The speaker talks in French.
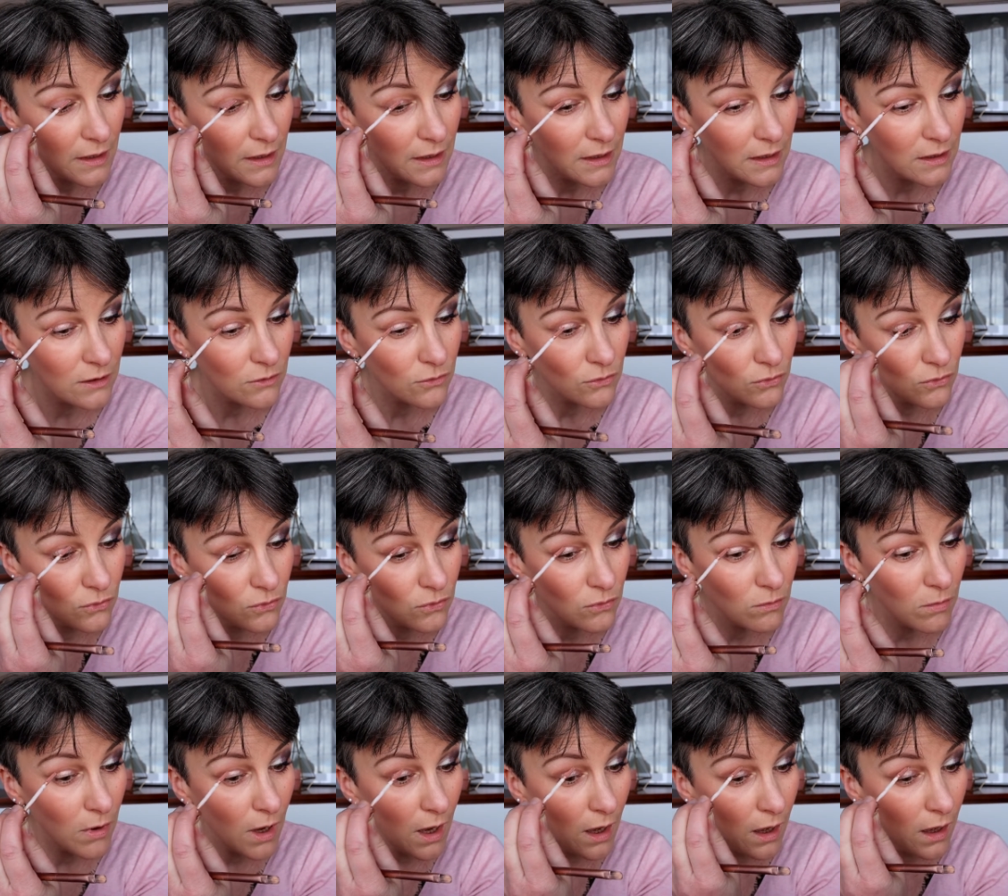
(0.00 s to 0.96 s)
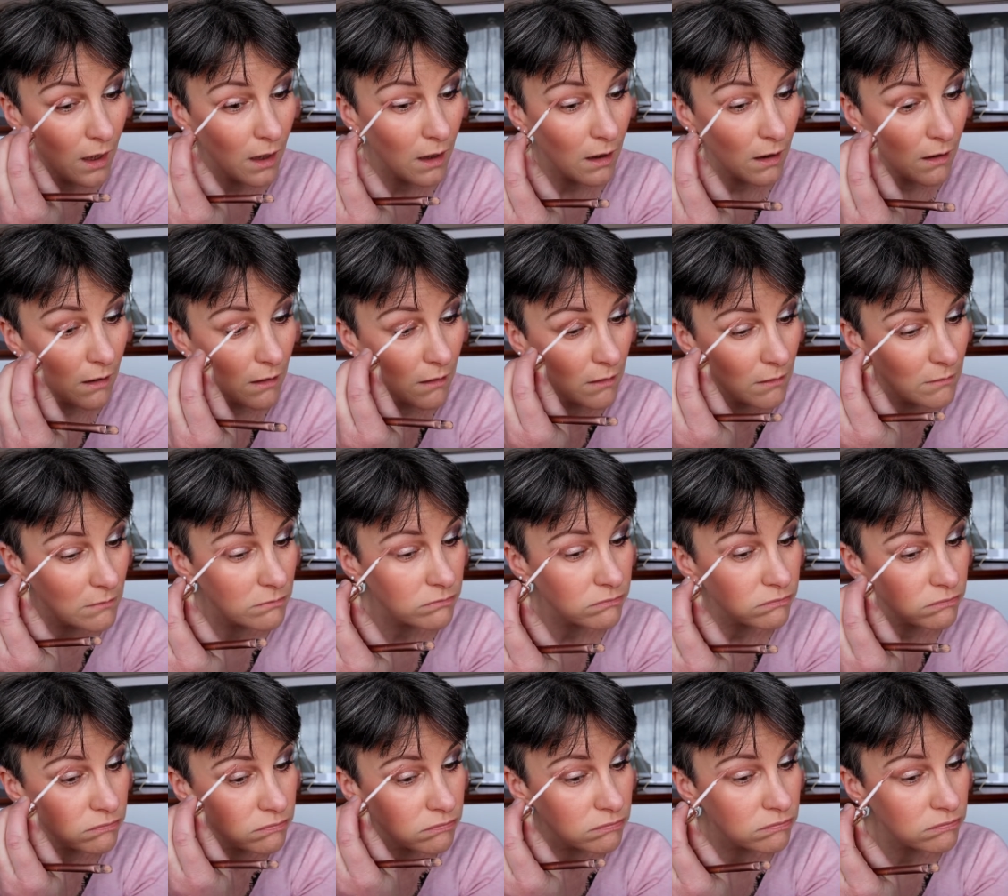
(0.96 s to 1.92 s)
Et du coup, bah...
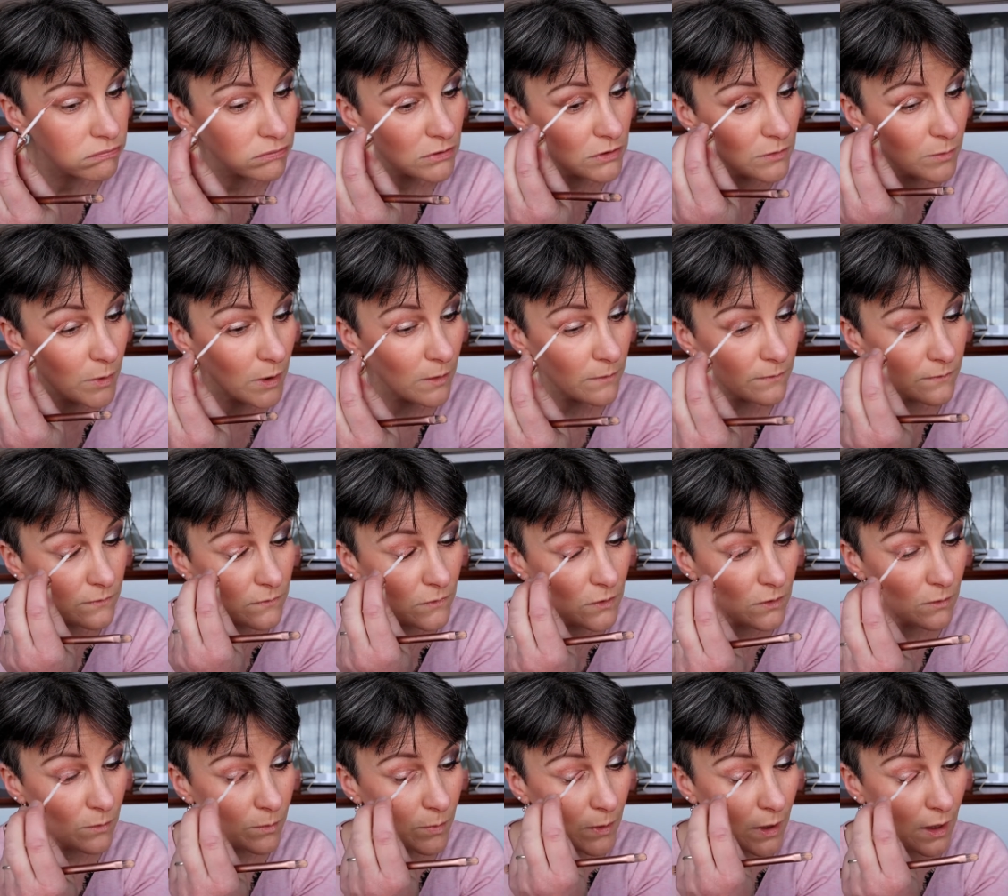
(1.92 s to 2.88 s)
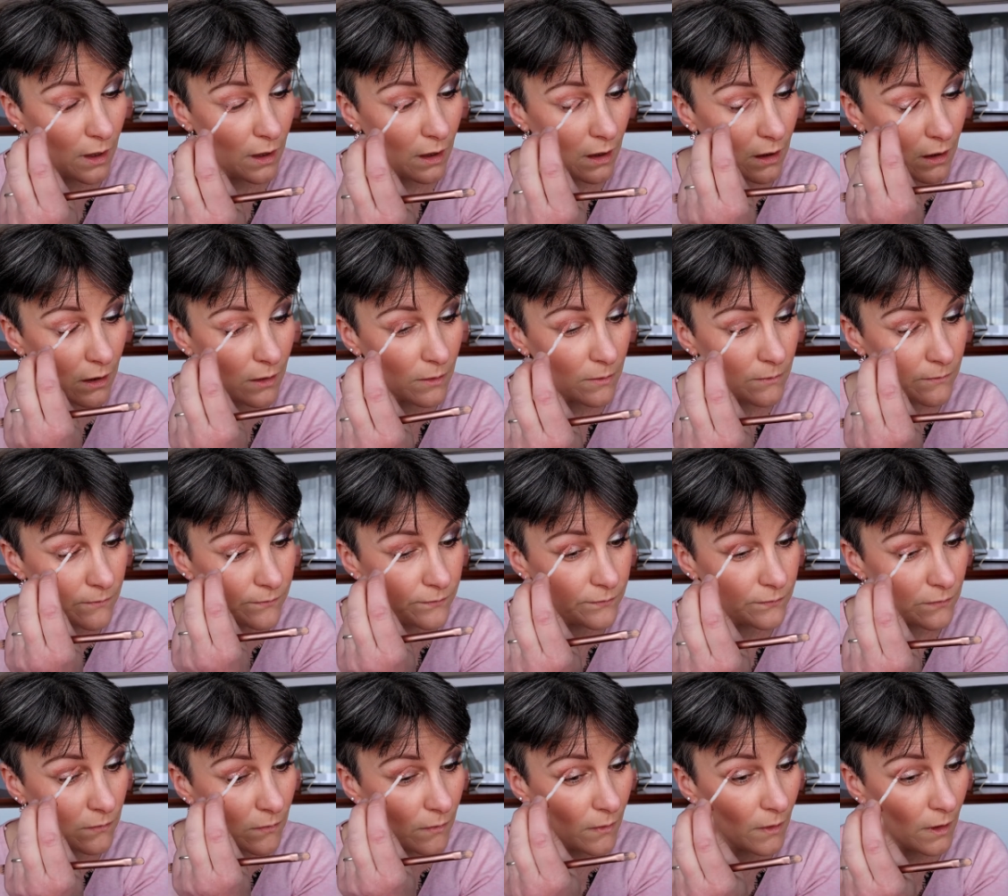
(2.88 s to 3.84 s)
Je sais pas. C'est pas...
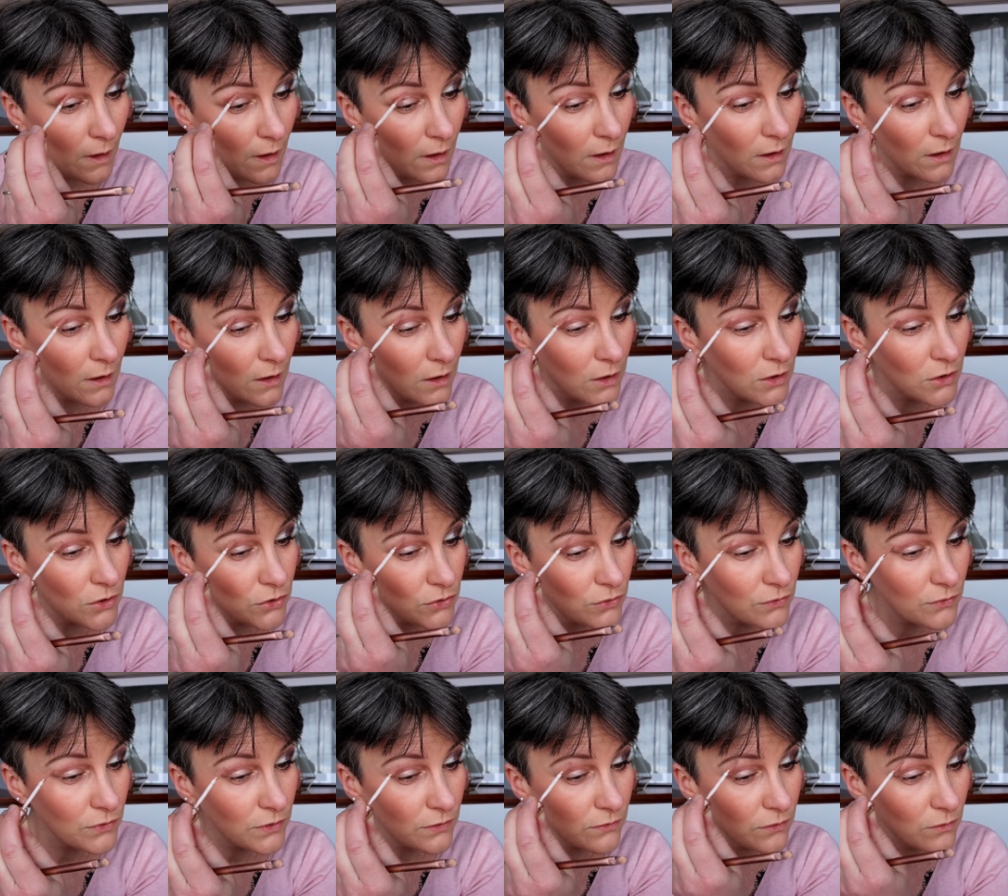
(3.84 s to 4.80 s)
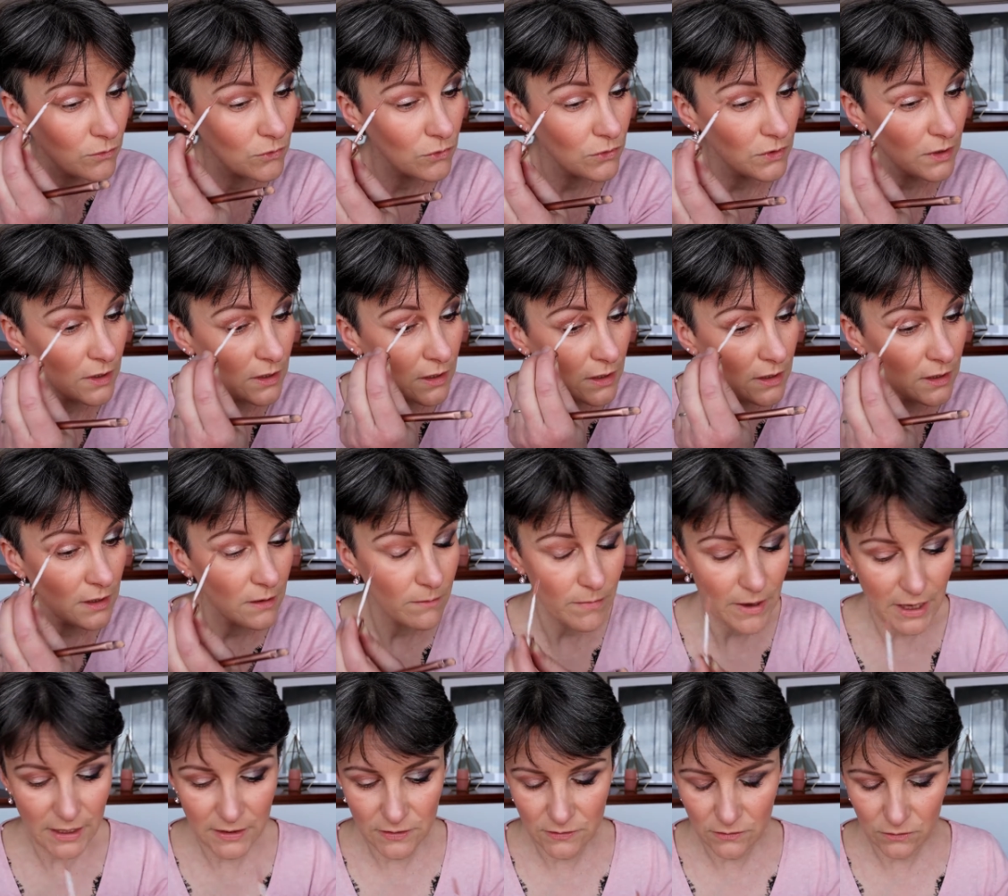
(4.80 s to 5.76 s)
Je trouve qu'il vaut mieux des, des,
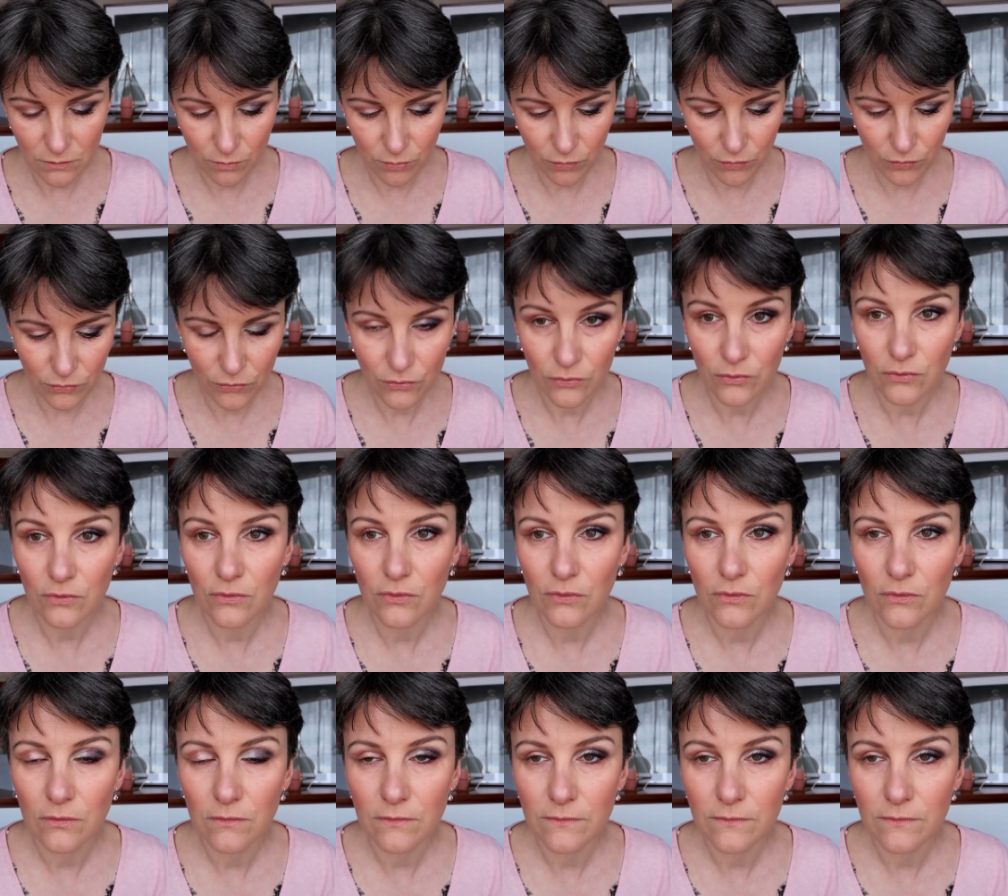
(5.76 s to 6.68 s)
bases plus...